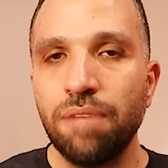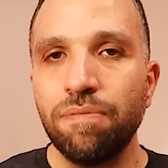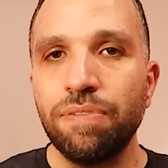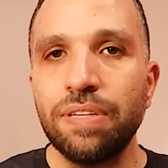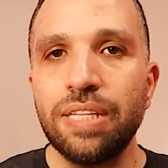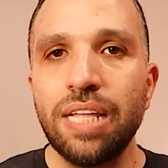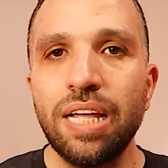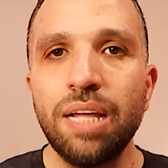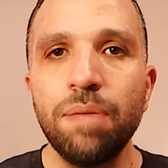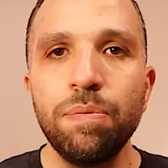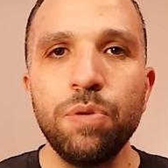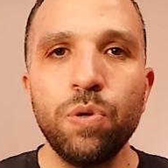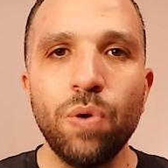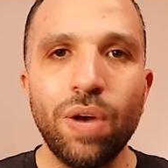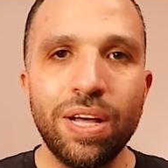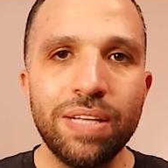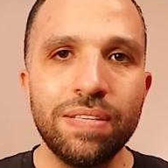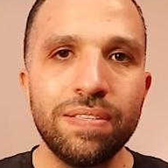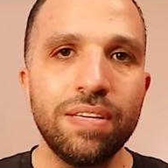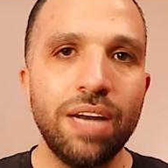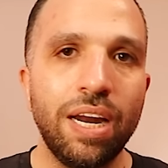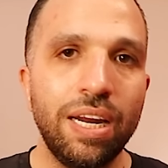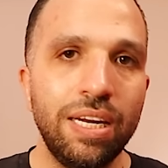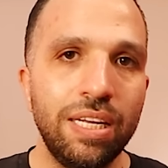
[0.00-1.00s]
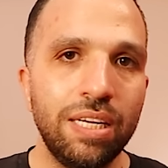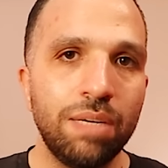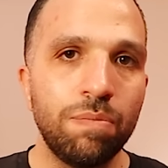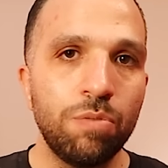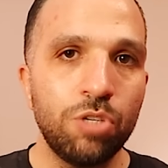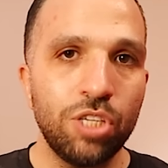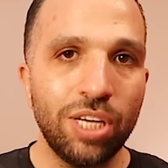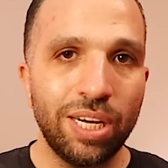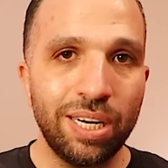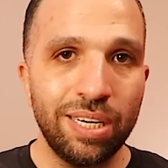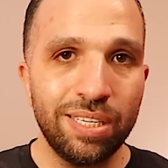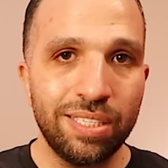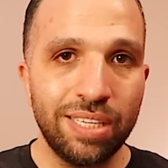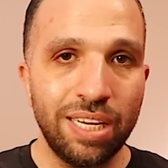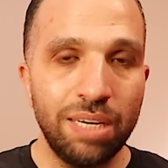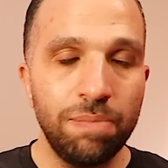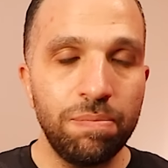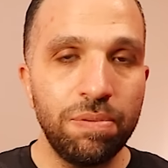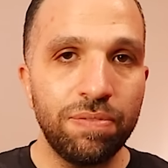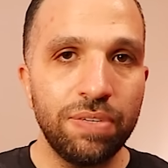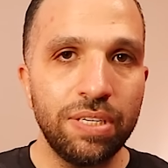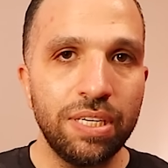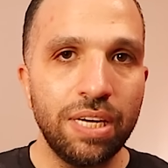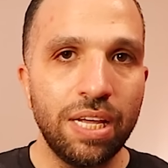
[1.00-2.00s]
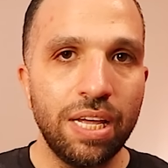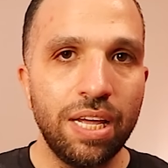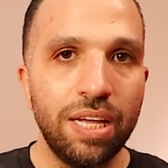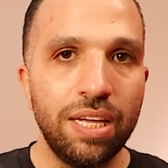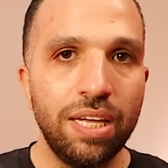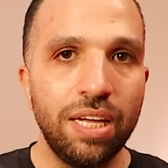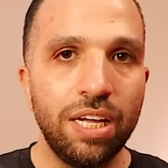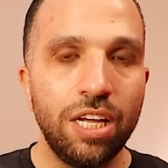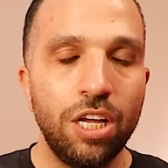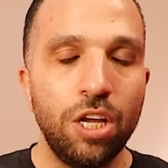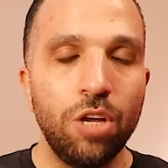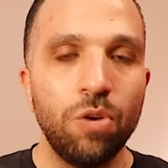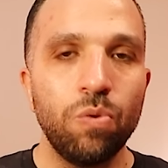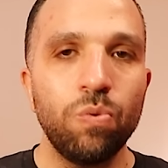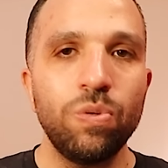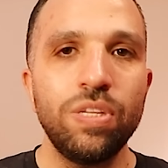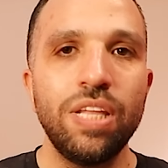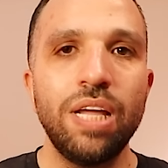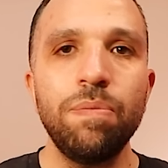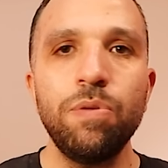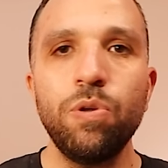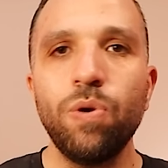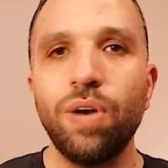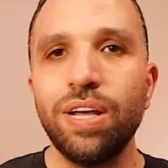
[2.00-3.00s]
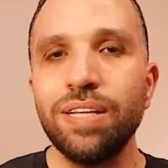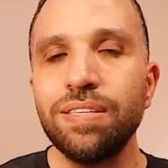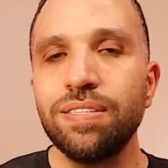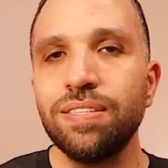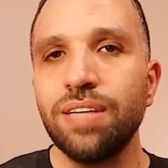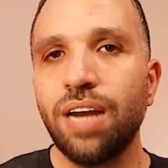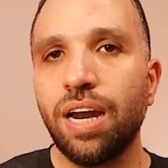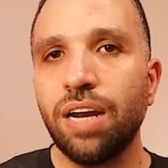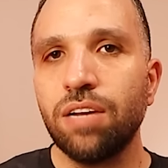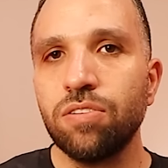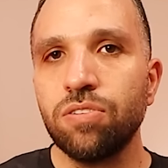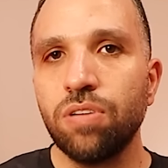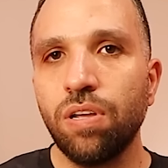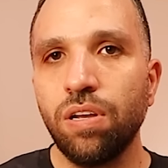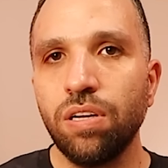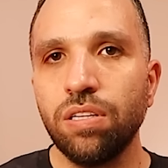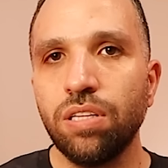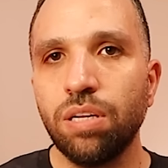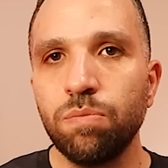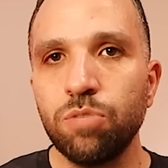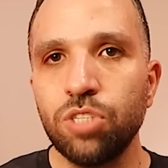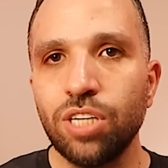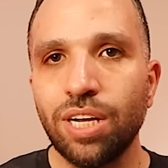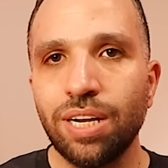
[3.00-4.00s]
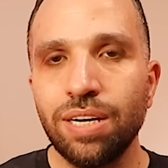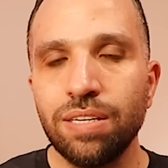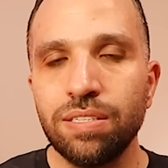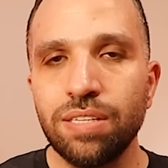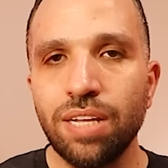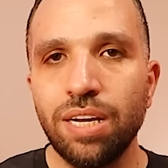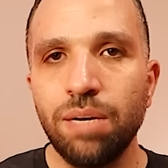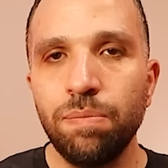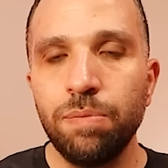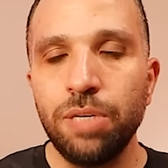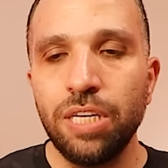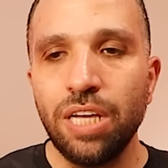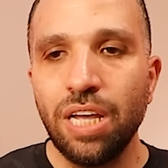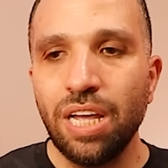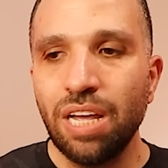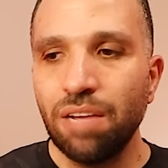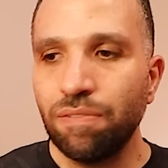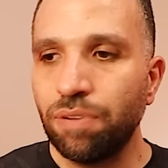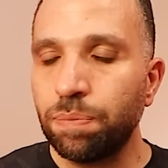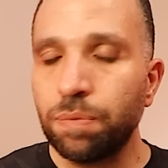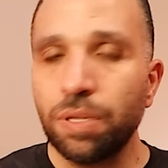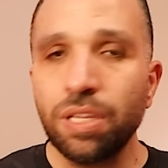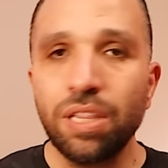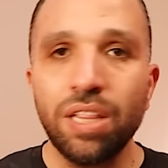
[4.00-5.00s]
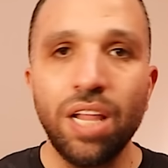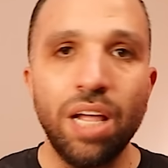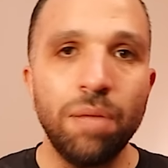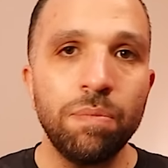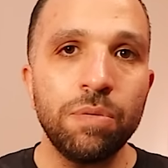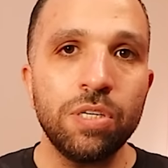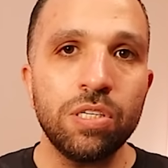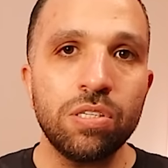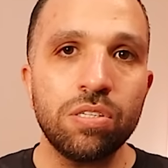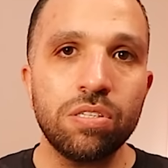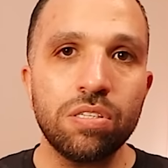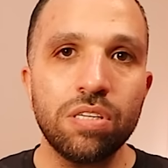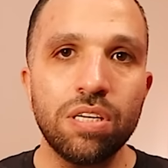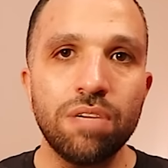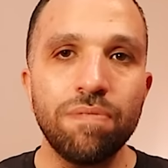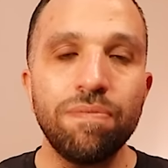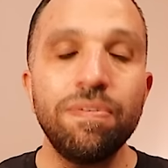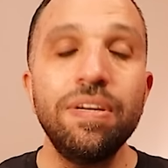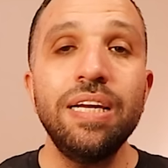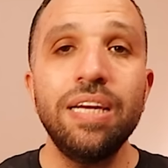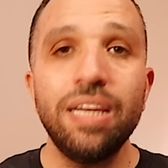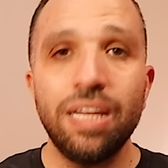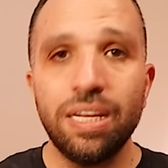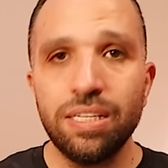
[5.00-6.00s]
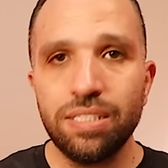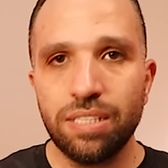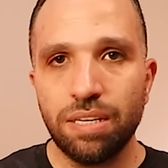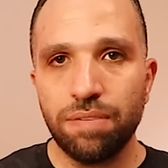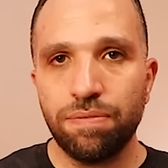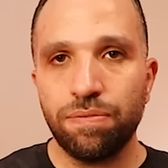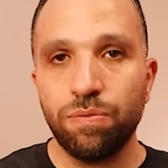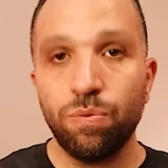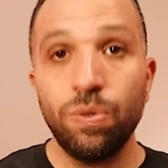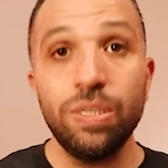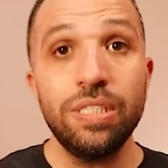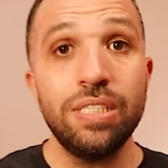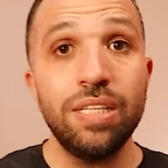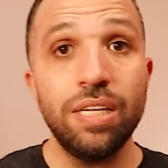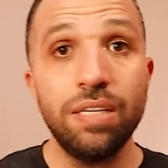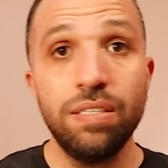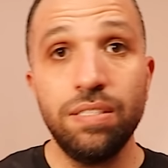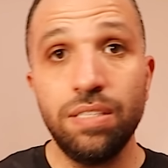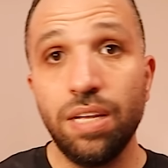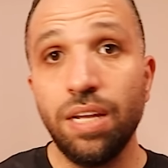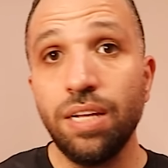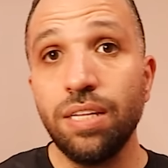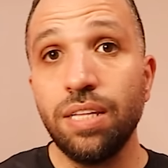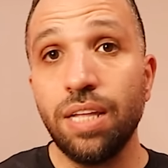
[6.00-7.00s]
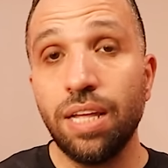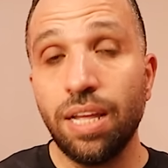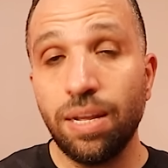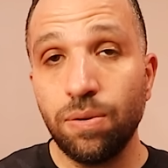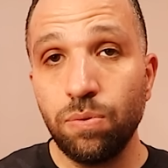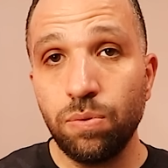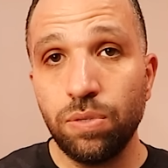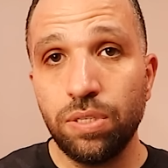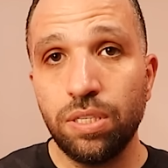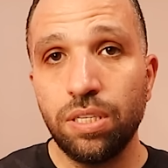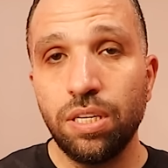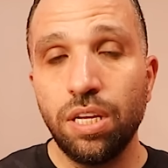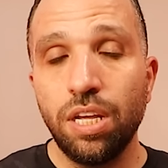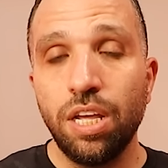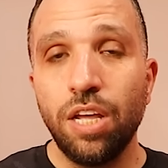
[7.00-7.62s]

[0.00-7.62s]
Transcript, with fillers: فده بيؤثر عليك بشكل سلبي في النهايه وده بيؤثر على صحتك بشكل سلبي فبتطلع من الصيف للاسف وزنك زياده قوي